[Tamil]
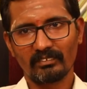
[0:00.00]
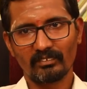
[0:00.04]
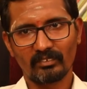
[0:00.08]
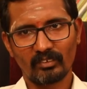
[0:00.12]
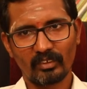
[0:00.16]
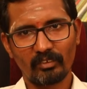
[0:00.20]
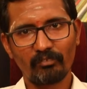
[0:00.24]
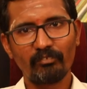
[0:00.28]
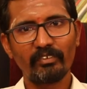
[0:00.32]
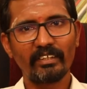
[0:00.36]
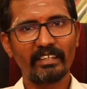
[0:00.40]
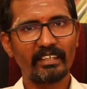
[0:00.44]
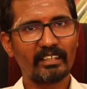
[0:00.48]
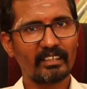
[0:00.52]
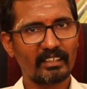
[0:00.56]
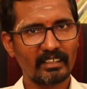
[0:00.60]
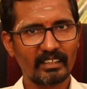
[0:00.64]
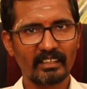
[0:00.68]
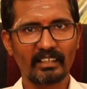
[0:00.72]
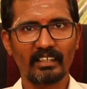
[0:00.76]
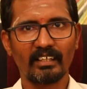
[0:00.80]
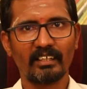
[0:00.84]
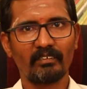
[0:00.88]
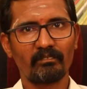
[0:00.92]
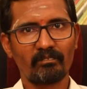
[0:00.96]
ஒரு வீடு
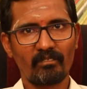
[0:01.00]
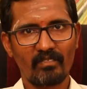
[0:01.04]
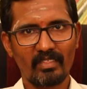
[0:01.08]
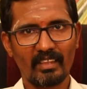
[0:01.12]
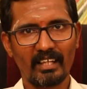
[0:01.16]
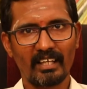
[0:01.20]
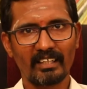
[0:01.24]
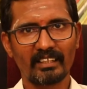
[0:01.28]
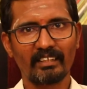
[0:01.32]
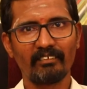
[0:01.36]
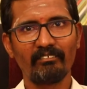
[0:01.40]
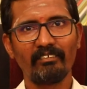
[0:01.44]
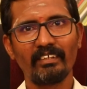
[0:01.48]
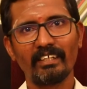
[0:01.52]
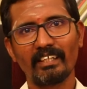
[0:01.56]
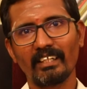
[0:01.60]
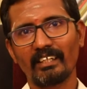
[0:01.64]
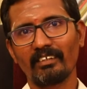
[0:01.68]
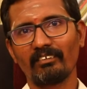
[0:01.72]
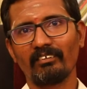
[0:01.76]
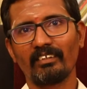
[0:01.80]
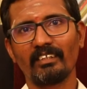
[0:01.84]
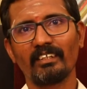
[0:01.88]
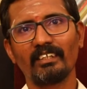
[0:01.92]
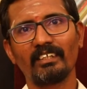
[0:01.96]
எடுக்கிறான் அந்த
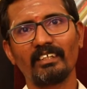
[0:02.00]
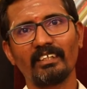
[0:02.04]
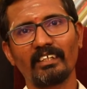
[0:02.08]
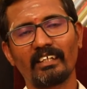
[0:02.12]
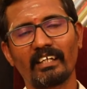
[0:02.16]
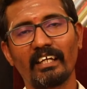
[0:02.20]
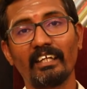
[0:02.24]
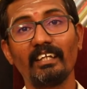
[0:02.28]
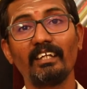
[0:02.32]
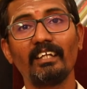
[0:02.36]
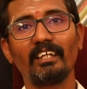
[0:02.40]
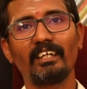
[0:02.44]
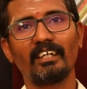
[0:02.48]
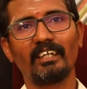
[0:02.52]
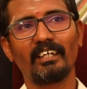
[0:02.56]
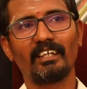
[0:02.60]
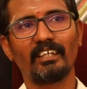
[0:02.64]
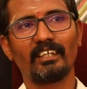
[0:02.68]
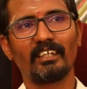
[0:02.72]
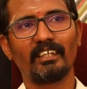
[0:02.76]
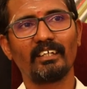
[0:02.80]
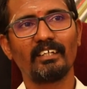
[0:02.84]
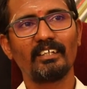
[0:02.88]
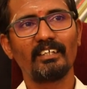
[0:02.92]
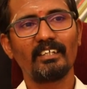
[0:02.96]
வீட்டுக்கு வந்து கையில்
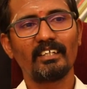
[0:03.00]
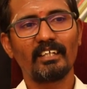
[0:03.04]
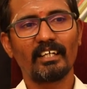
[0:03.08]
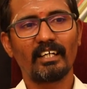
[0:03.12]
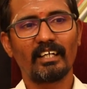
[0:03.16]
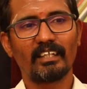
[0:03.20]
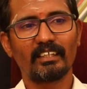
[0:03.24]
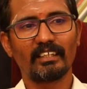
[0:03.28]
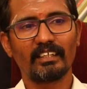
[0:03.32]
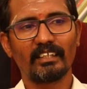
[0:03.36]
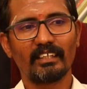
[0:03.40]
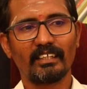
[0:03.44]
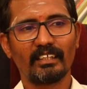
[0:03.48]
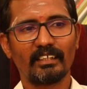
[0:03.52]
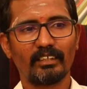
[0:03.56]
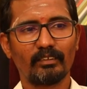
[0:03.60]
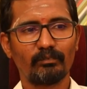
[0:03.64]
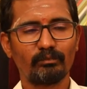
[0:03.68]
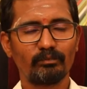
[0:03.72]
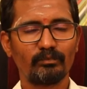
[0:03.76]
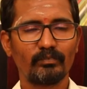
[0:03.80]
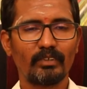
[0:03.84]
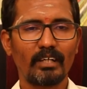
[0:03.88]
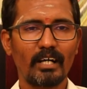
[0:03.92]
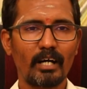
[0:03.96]
அந்த
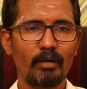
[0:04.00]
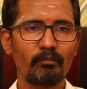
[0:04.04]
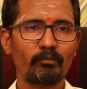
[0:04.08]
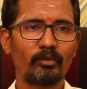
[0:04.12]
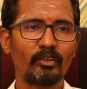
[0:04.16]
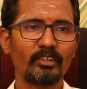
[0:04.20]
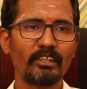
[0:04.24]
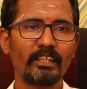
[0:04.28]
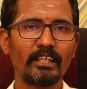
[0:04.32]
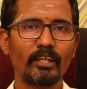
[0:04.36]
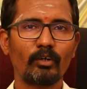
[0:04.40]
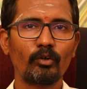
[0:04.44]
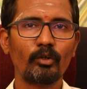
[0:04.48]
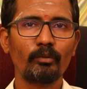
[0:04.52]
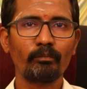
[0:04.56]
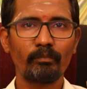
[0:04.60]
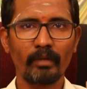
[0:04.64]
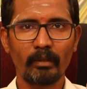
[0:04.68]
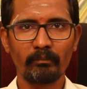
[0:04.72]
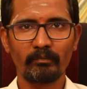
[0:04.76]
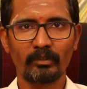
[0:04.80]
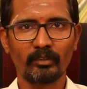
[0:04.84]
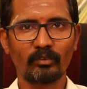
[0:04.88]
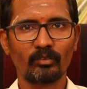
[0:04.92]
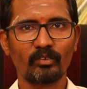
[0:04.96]
அமௌண்ட் டவுன்
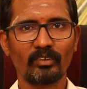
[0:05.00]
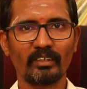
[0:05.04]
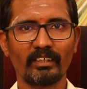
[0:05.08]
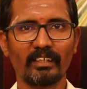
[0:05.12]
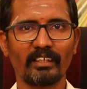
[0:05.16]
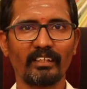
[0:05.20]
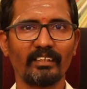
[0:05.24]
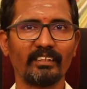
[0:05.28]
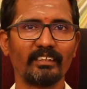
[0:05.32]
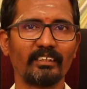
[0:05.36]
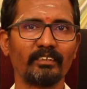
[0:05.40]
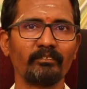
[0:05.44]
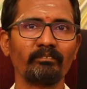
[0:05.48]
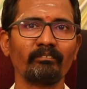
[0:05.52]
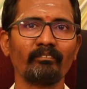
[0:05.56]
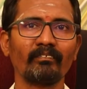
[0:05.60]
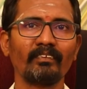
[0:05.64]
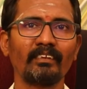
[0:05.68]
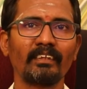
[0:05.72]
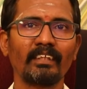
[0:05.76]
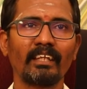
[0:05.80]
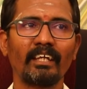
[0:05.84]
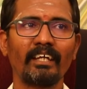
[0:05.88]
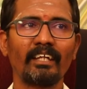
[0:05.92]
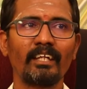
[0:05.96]
பேமெண்ட் கொடுக்கறதுக்கு
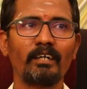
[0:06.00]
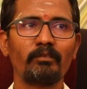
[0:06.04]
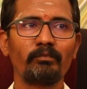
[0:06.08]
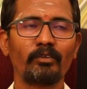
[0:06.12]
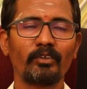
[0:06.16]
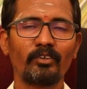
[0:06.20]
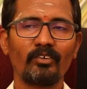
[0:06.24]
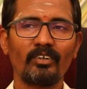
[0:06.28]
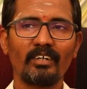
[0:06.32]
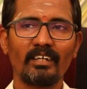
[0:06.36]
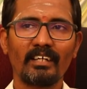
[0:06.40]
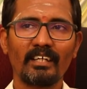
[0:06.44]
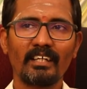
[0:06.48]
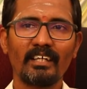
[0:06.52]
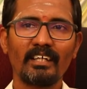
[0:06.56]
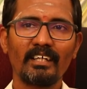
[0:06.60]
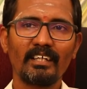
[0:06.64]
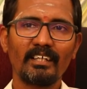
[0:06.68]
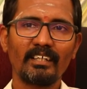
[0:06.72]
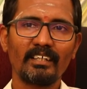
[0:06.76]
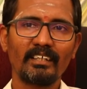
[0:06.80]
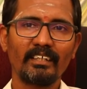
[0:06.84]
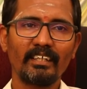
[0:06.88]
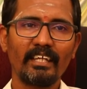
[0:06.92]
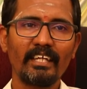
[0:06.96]
என்ன பண்ணுவாங்கன்னா
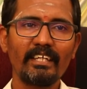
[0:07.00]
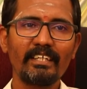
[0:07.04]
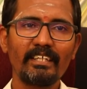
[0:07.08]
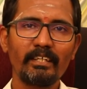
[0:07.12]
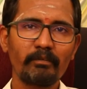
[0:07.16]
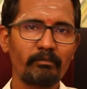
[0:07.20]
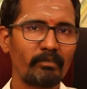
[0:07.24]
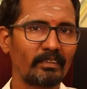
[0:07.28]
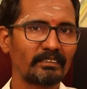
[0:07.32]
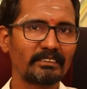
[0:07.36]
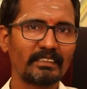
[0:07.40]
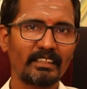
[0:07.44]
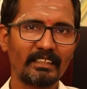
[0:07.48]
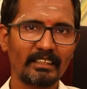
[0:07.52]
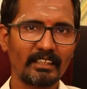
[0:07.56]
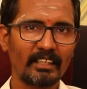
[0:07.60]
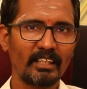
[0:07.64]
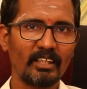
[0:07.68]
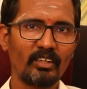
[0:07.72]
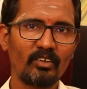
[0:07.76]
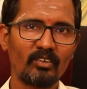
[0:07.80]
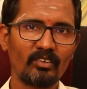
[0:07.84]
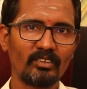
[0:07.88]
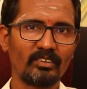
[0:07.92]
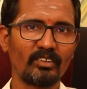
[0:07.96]
எயிட்டி பர்சன்ட்
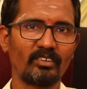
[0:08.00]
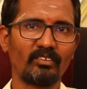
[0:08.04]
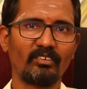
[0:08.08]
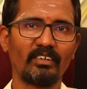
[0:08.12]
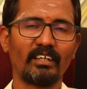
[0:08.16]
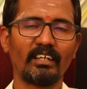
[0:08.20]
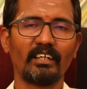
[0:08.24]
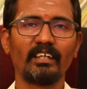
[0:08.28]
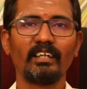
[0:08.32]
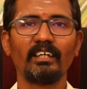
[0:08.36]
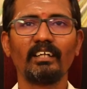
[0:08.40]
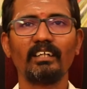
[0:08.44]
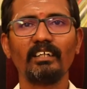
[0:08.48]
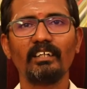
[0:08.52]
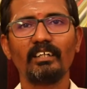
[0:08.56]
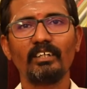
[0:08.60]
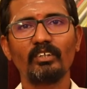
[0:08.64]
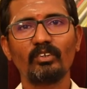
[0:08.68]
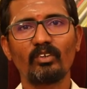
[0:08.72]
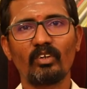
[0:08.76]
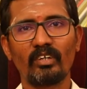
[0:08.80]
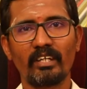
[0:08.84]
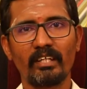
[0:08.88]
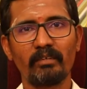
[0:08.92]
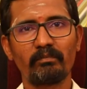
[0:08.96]
தான் லோன் தருவாங்க
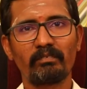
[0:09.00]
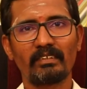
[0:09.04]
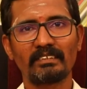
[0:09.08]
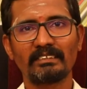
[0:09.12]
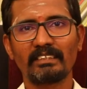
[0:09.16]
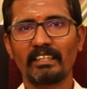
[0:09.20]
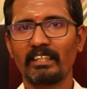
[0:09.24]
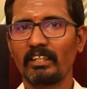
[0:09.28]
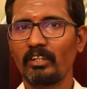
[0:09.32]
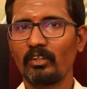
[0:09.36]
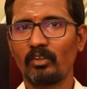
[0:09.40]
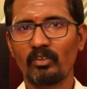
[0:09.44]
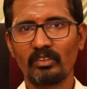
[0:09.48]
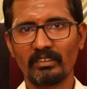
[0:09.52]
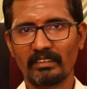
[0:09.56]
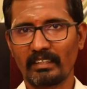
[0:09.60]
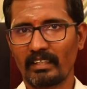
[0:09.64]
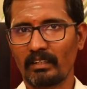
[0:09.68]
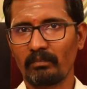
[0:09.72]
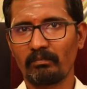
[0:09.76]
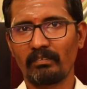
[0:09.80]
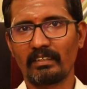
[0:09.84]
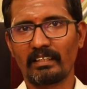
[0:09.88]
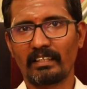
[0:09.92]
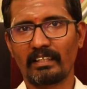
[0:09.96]
டுவெண்ட்டி பர்சன்ட் லோன்
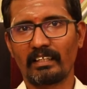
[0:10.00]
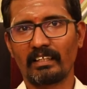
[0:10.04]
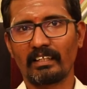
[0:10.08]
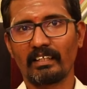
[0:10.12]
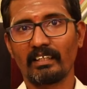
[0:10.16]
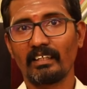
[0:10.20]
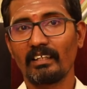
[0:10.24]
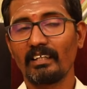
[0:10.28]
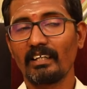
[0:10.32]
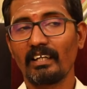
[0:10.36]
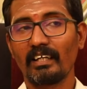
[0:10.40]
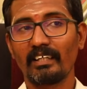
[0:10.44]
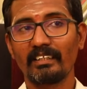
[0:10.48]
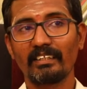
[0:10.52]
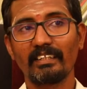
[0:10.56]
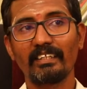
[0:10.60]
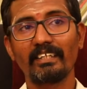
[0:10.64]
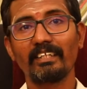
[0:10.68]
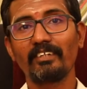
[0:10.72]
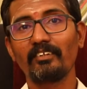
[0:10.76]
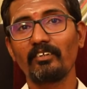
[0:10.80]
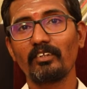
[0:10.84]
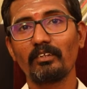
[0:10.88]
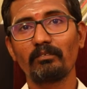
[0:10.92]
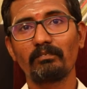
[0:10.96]
தர மாட்டாங்க அந்த
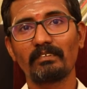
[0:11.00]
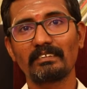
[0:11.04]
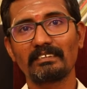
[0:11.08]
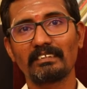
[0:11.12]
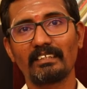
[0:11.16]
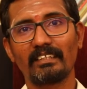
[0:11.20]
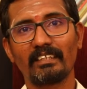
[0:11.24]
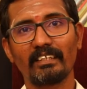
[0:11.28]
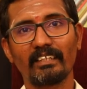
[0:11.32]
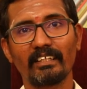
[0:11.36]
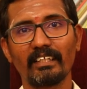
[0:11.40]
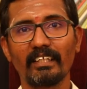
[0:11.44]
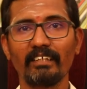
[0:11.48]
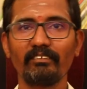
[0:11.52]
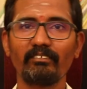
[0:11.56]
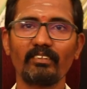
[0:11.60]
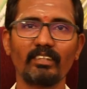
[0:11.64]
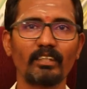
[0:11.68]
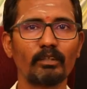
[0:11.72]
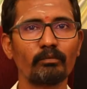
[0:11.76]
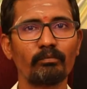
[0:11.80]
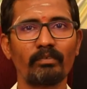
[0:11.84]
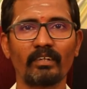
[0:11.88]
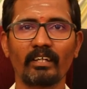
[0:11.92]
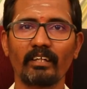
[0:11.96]
இருபது பர்சன்ட்டுக்கு
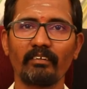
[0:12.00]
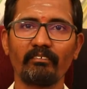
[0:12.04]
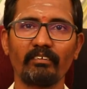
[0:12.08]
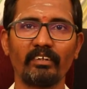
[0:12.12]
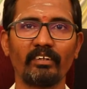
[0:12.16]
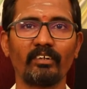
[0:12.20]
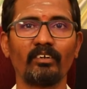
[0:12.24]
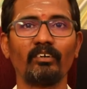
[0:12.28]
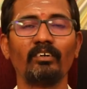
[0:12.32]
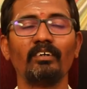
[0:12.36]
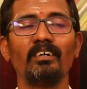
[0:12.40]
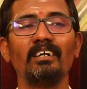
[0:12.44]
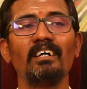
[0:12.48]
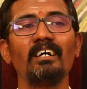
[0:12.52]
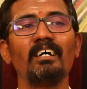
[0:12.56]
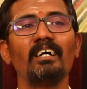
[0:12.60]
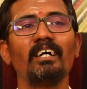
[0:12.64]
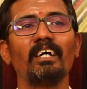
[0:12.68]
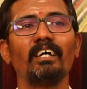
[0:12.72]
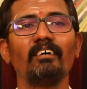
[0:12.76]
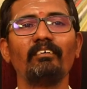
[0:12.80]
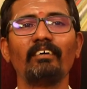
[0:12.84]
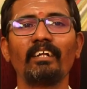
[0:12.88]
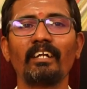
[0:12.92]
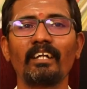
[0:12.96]
இவருக்கு பணம் வேணும்
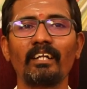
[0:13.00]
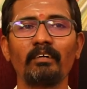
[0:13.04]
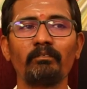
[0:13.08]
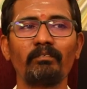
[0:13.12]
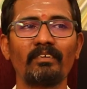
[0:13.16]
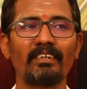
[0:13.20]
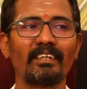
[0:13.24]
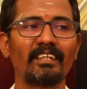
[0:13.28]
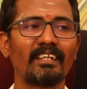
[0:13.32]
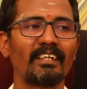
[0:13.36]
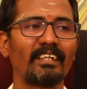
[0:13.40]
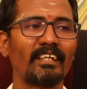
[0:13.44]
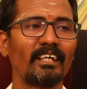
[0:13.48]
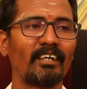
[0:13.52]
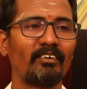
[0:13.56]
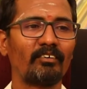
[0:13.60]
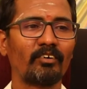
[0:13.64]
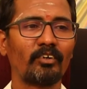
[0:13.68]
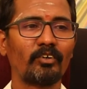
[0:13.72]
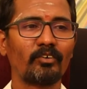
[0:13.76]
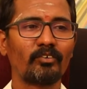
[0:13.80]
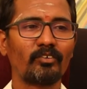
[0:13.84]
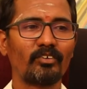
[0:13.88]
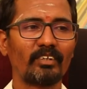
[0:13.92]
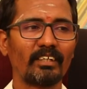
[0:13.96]
இவர் என்ன பண்ணுறாரு
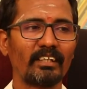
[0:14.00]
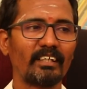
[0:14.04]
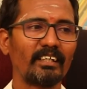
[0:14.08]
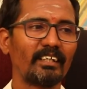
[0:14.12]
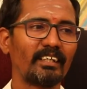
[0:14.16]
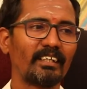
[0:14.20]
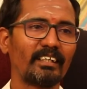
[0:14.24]
அவங்க கூட